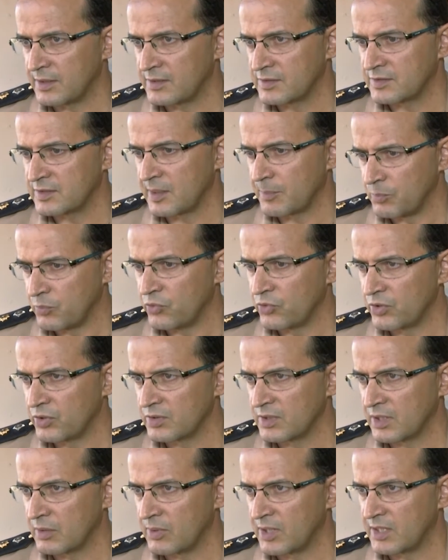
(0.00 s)
esse
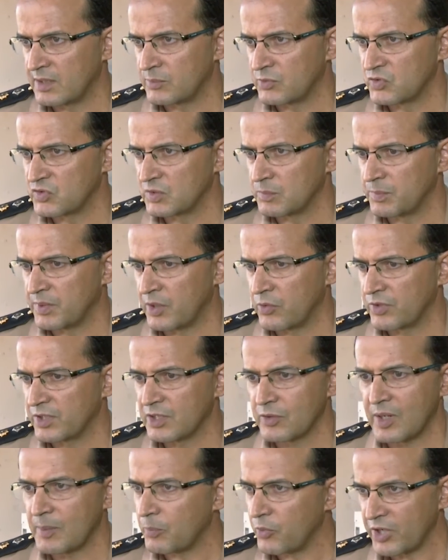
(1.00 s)
apoio da Guarda Municipal,
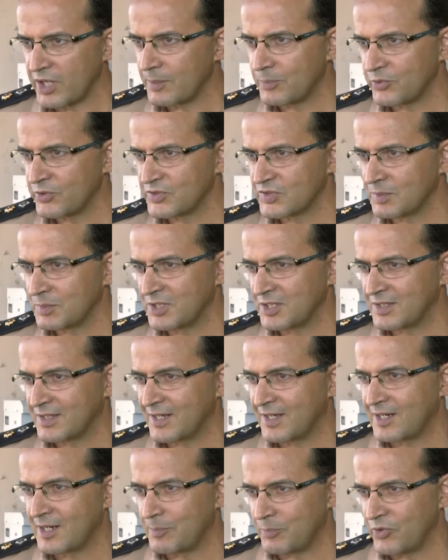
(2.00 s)
que não apoia a Polícia
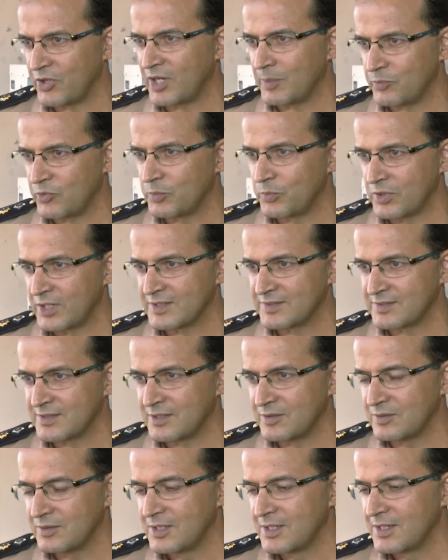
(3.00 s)
Militar, apoia a
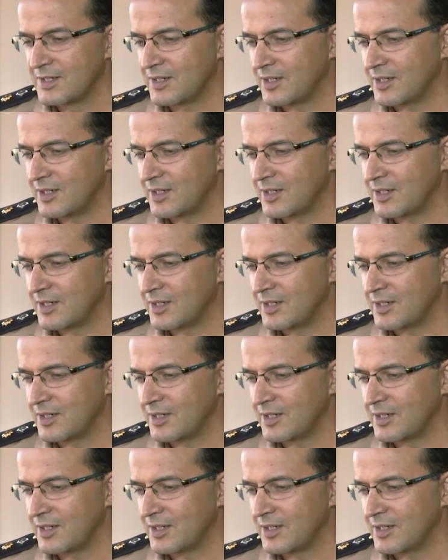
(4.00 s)
população,